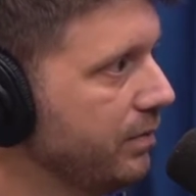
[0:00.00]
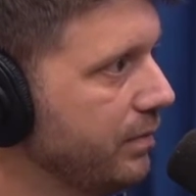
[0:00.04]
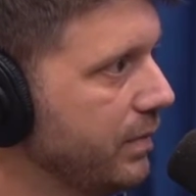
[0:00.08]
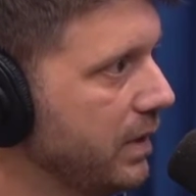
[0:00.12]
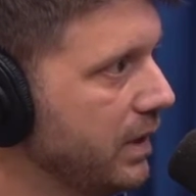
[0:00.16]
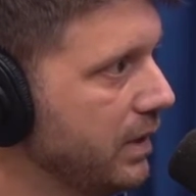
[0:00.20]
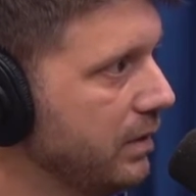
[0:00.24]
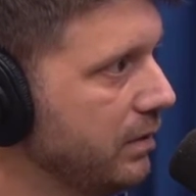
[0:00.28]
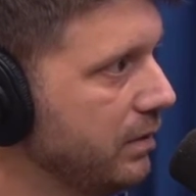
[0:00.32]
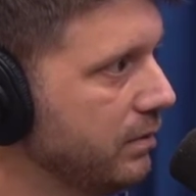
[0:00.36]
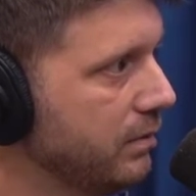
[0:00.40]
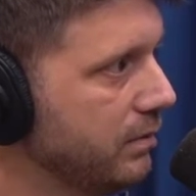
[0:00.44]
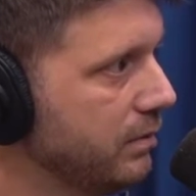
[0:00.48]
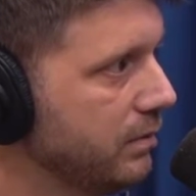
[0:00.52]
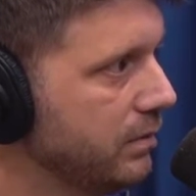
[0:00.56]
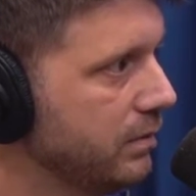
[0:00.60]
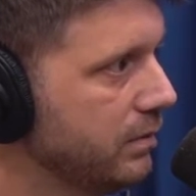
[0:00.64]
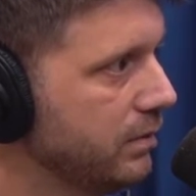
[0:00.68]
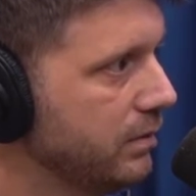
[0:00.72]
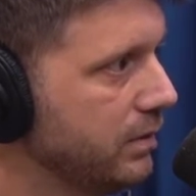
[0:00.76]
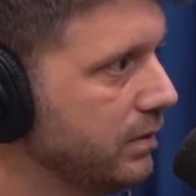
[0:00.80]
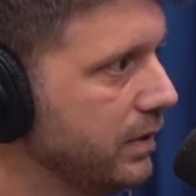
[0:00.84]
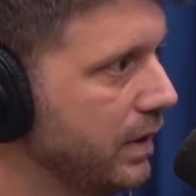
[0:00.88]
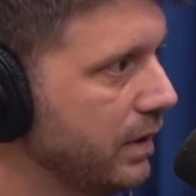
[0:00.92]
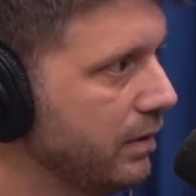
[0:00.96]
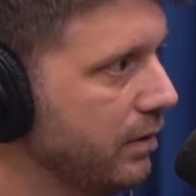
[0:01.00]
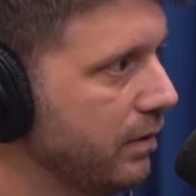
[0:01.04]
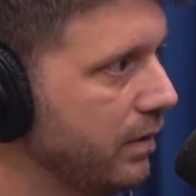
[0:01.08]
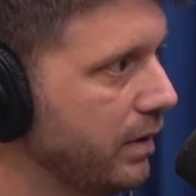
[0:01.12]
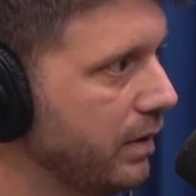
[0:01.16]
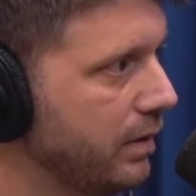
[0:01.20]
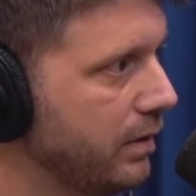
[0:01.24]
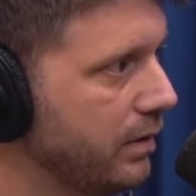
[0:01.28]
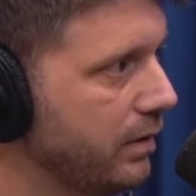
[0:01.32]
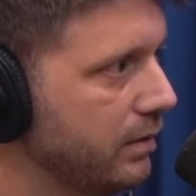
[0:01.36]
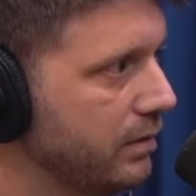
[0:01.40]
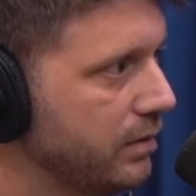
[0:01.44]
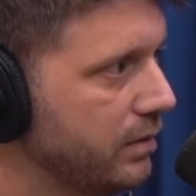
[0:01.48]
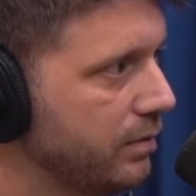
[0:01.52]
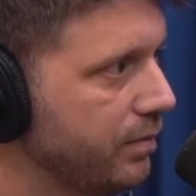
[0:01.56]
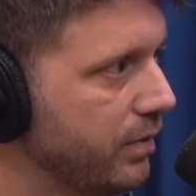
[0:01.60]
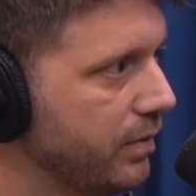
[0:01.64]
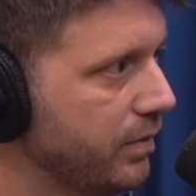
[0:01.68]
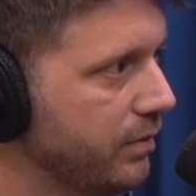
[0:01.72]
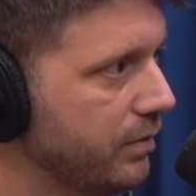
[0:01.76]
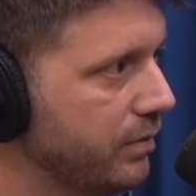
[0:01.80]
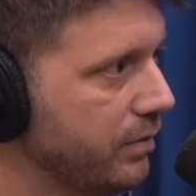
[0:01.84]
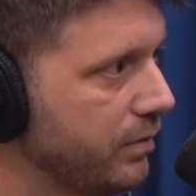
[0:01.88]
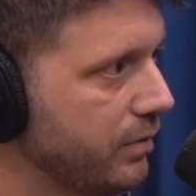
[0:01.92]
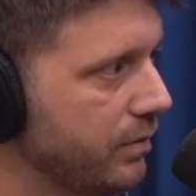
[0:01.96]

tipo, mano, e agora? Tipo.